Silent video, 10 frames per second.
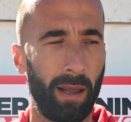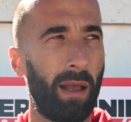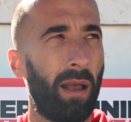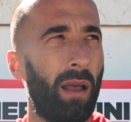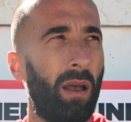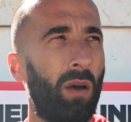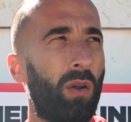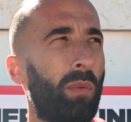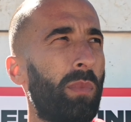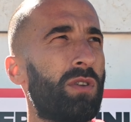eh,
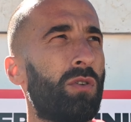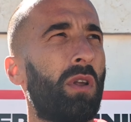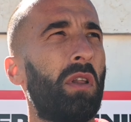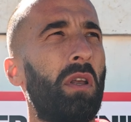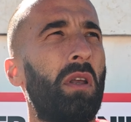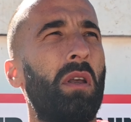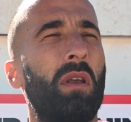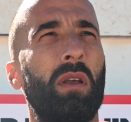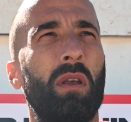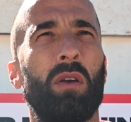un'ambizione
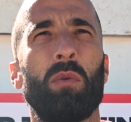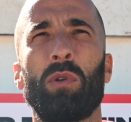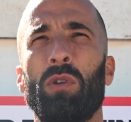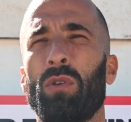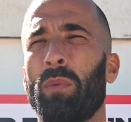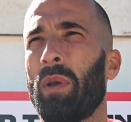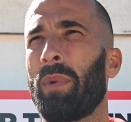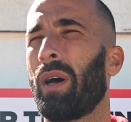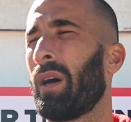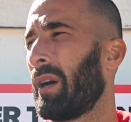di, come ho detto
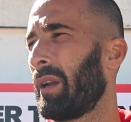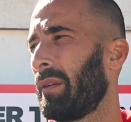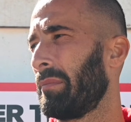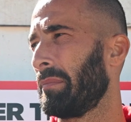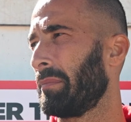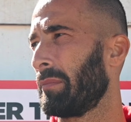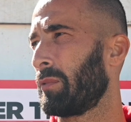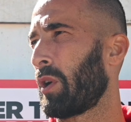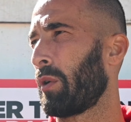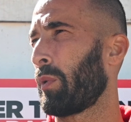prima, mm,
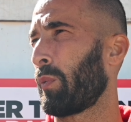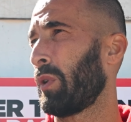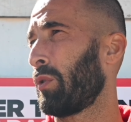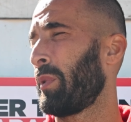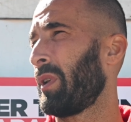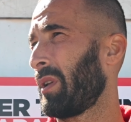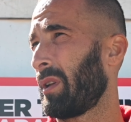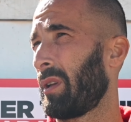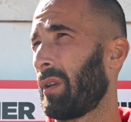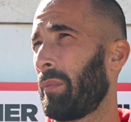quando, quando mi,
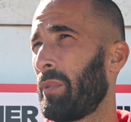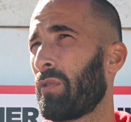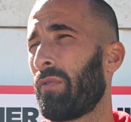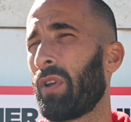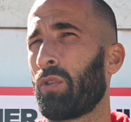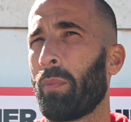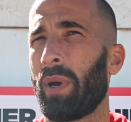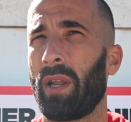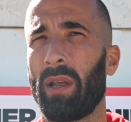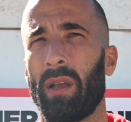mi sono fatto
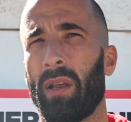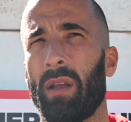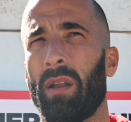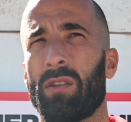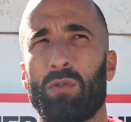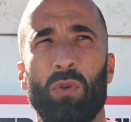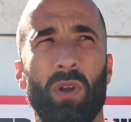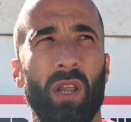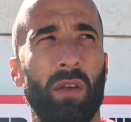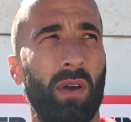male nessuno
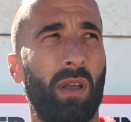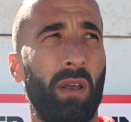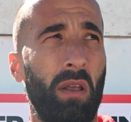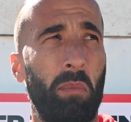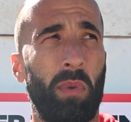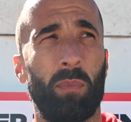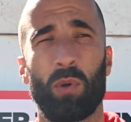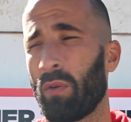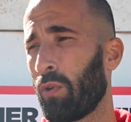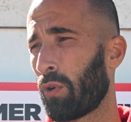credeva che, che, che,
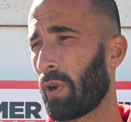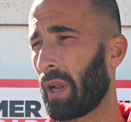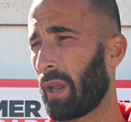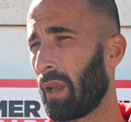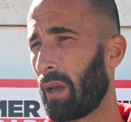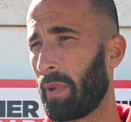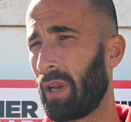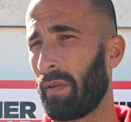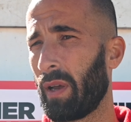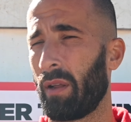potevo tornare ai
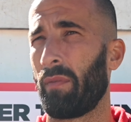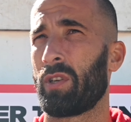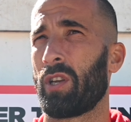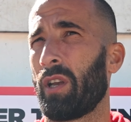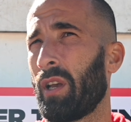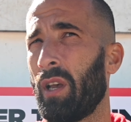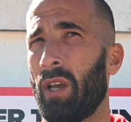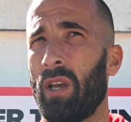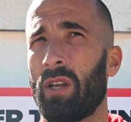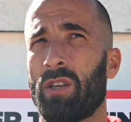miei livelli, invece
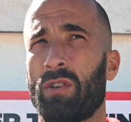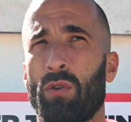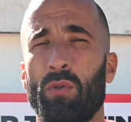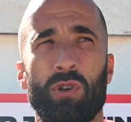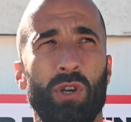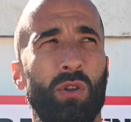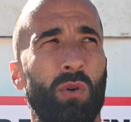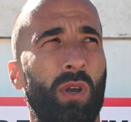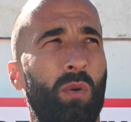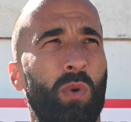ci sono
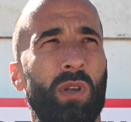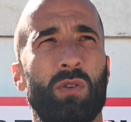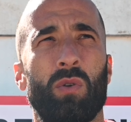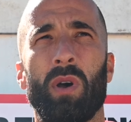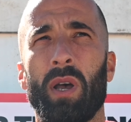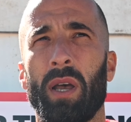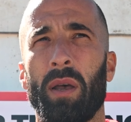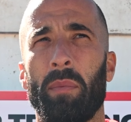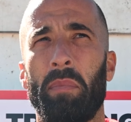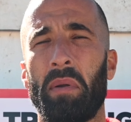riuscito e questo
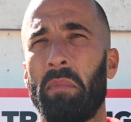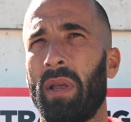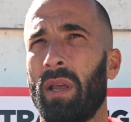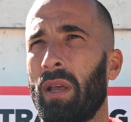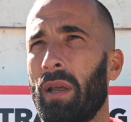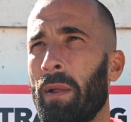è per me